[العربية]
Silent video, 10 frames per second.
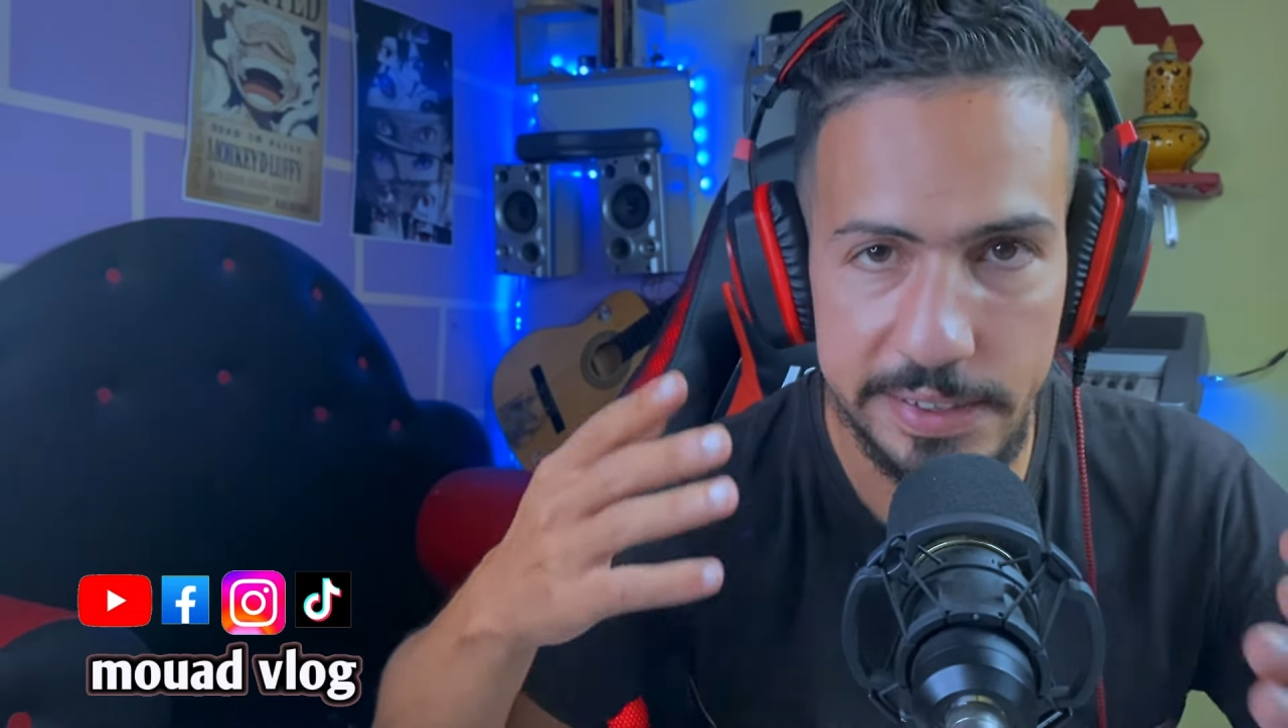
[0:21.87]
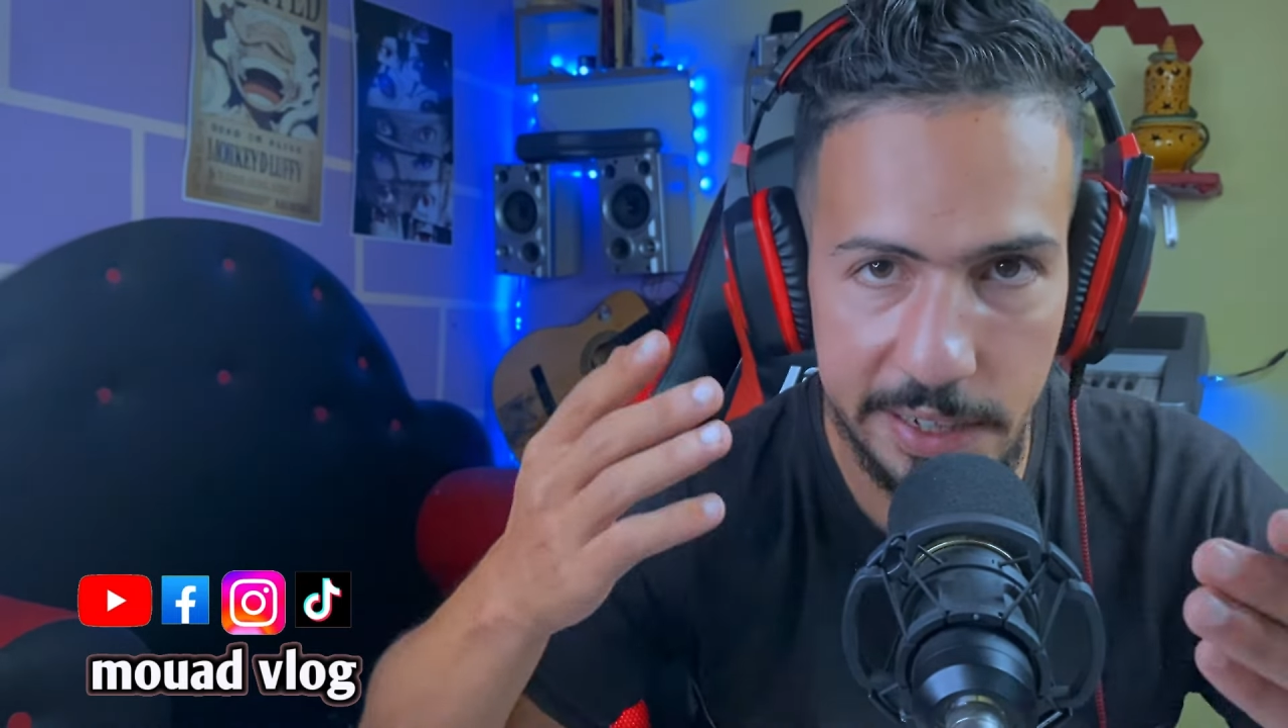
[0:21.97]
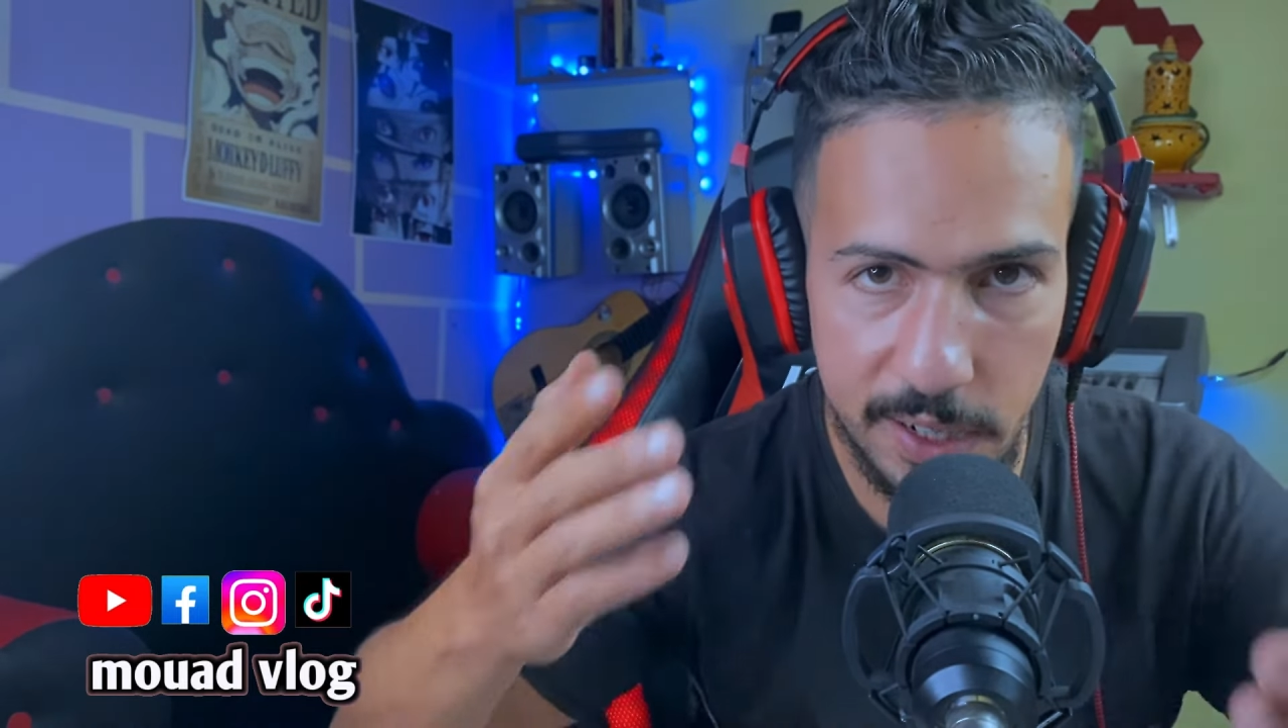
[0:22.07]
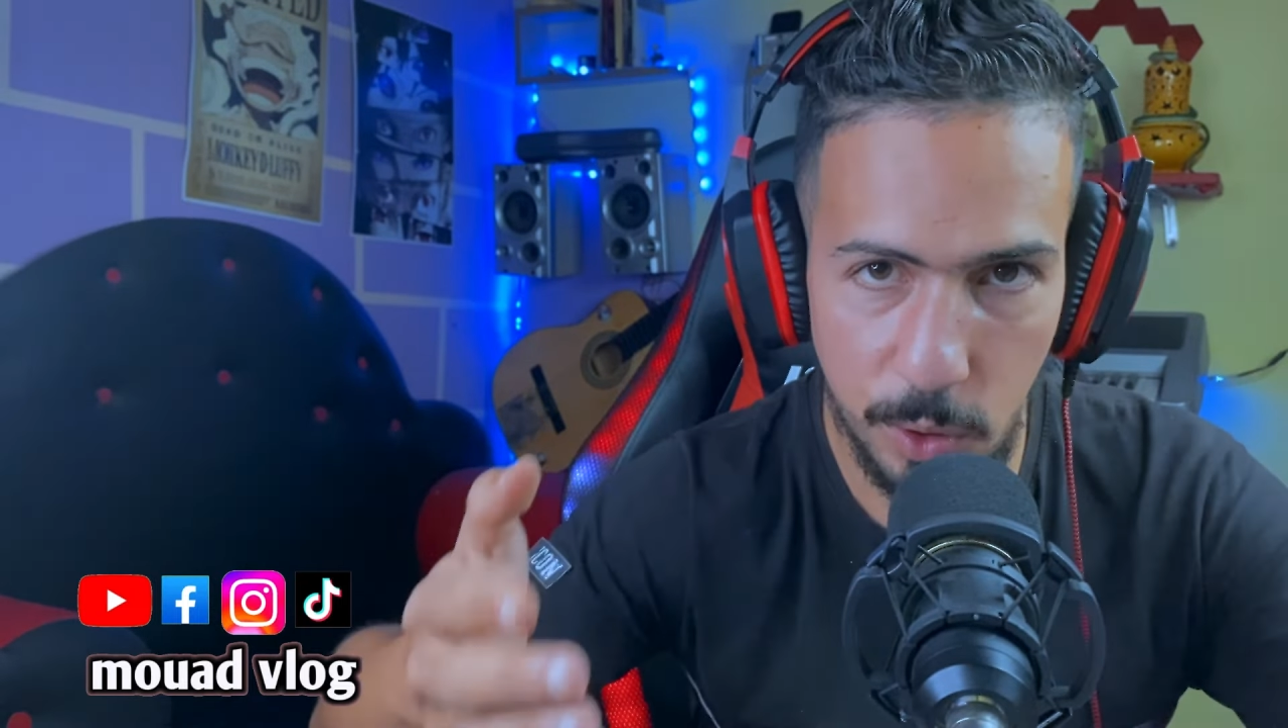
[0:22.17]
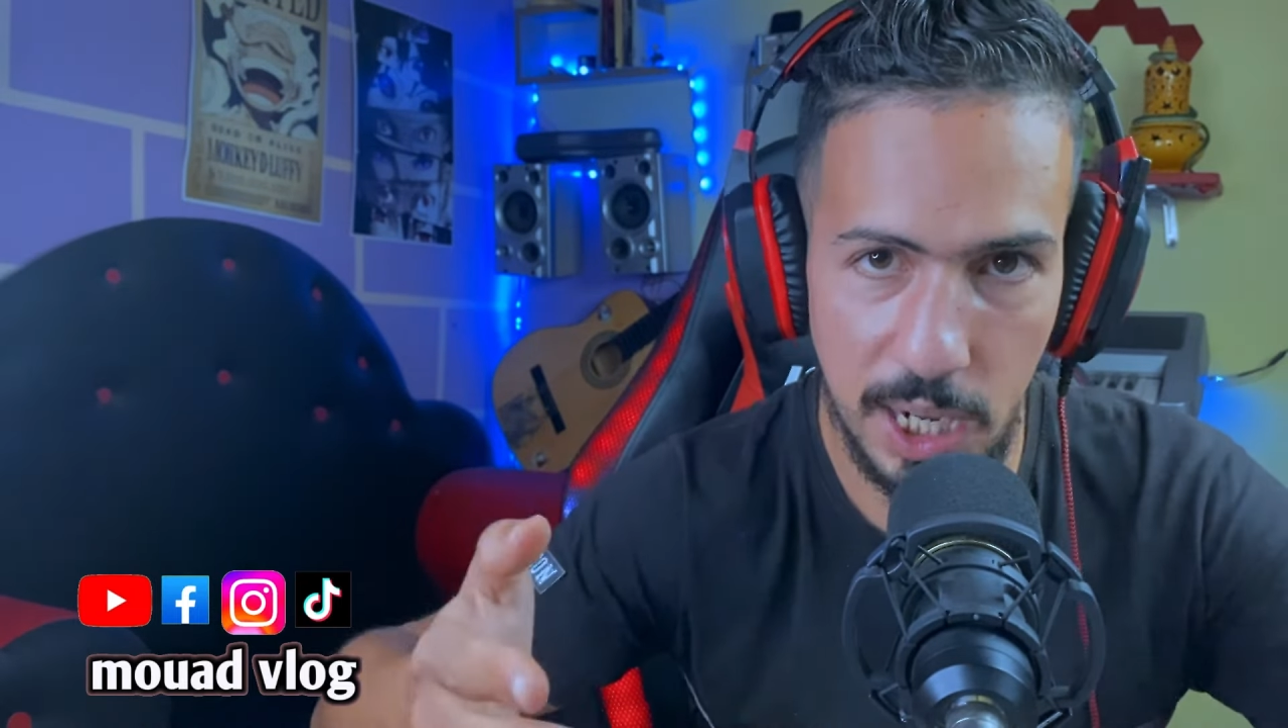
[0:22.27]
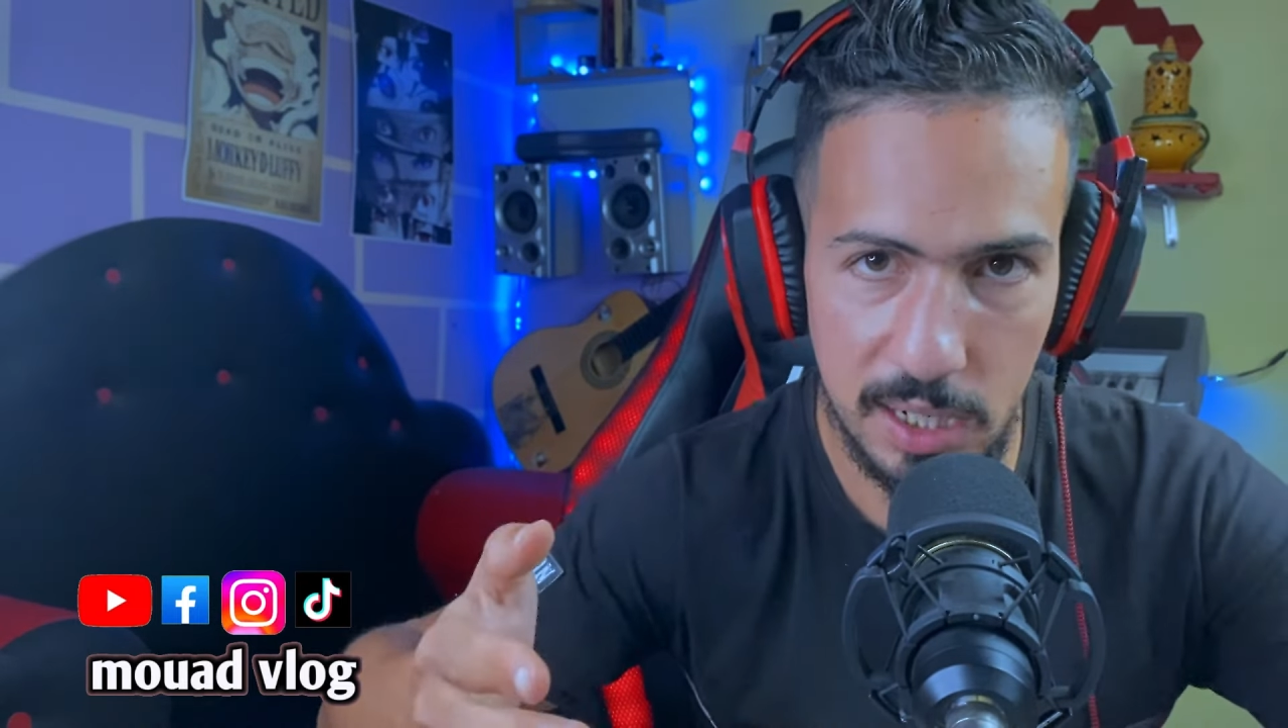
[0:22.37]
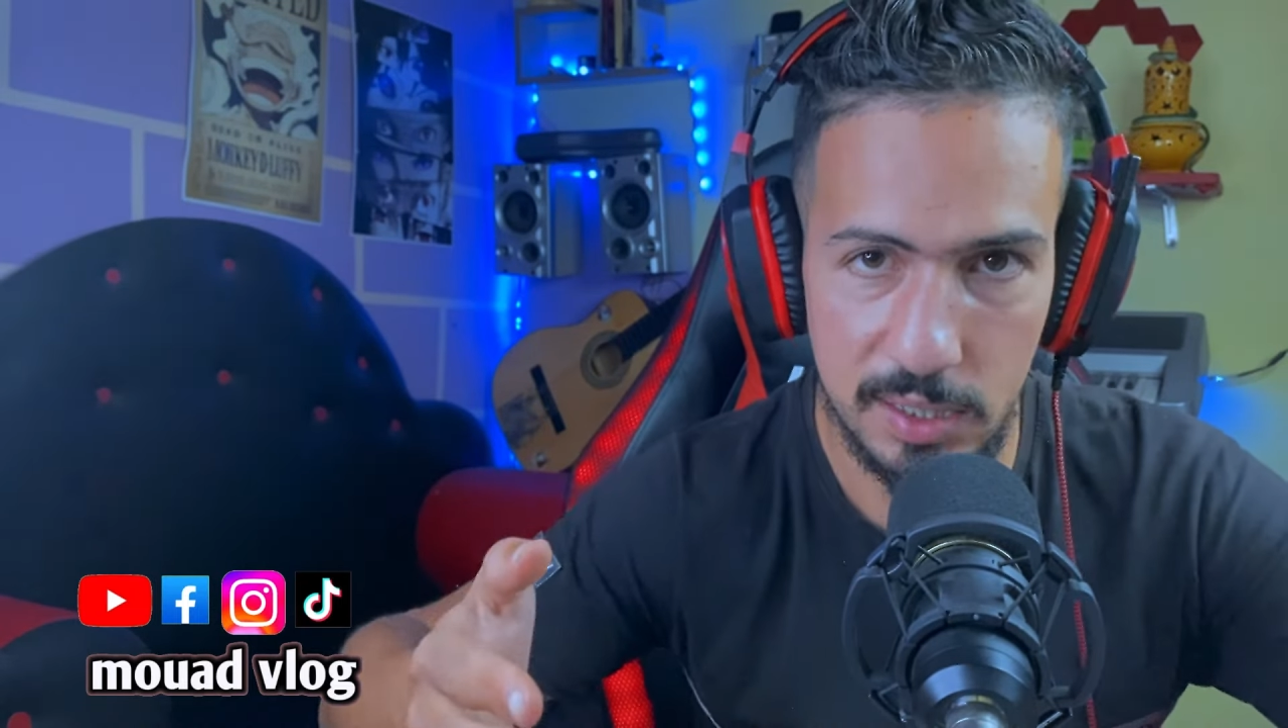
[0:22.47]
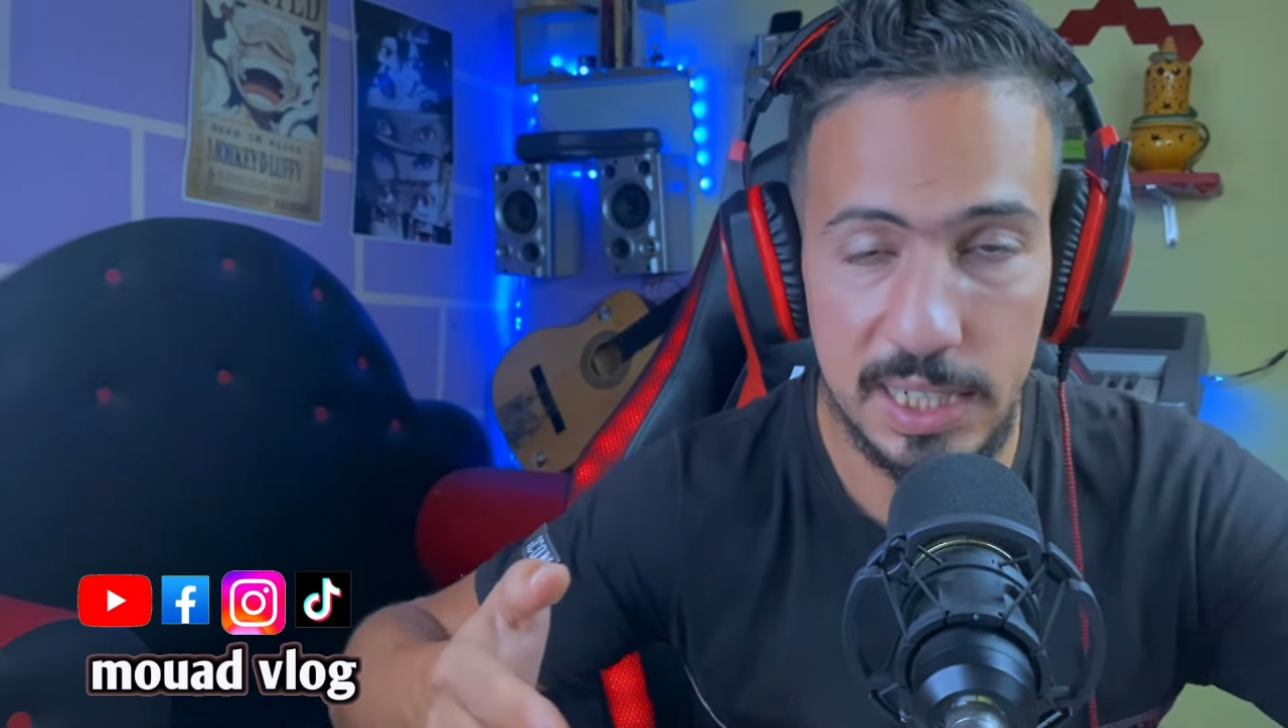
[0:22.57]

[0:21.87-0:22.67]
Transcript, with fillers: اللوحه